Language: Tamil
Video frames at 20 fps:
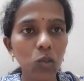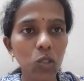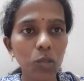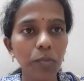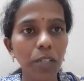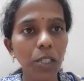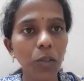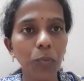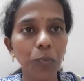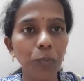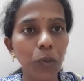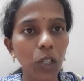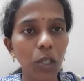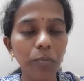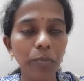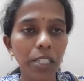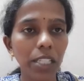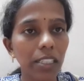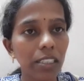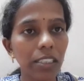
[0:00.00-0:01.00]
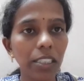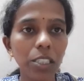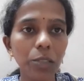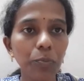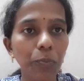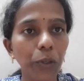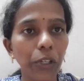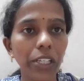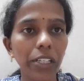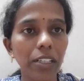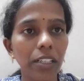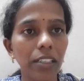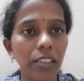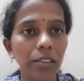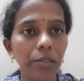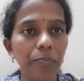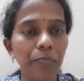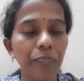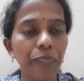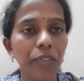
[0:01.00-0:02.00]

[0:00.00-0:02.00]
லூஸ் மாதிரி புலம்புறாருன்ட்டு போயிடுறாரு